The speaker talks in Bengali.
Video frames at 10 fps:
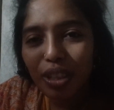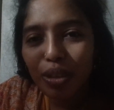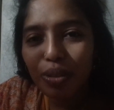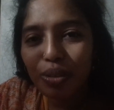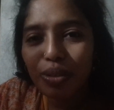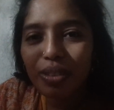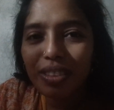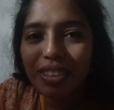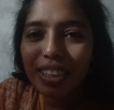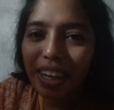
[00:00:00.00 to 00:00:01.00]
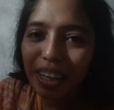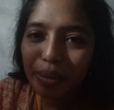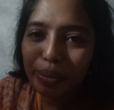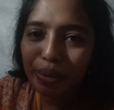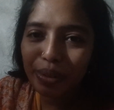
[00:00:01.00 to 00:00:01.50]
থেকো টাটা
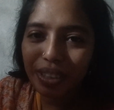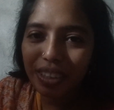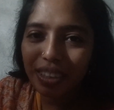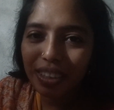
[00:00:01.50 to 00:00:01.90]
বন্ধুরা